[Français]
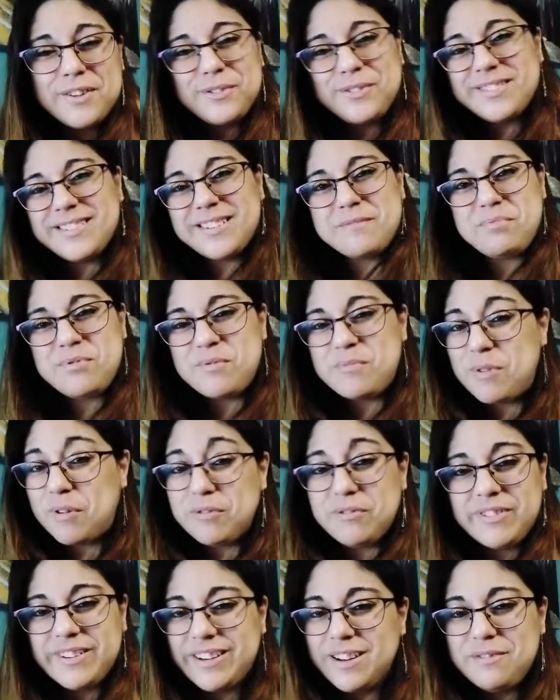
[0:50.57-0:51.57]
Tout
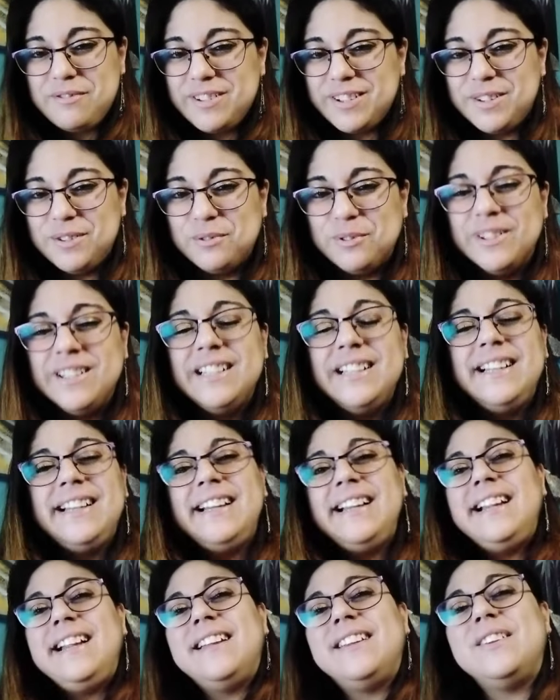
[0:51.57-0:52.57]
simplement, fin de la vidéo.
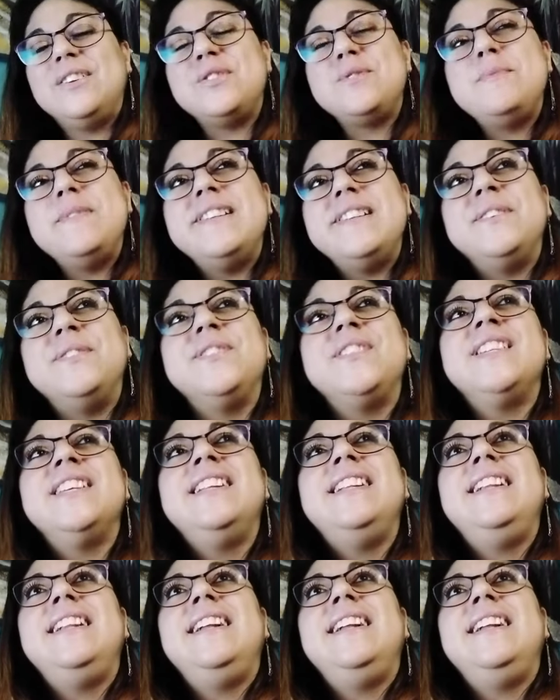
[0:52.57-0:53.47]
Non, je plaisante.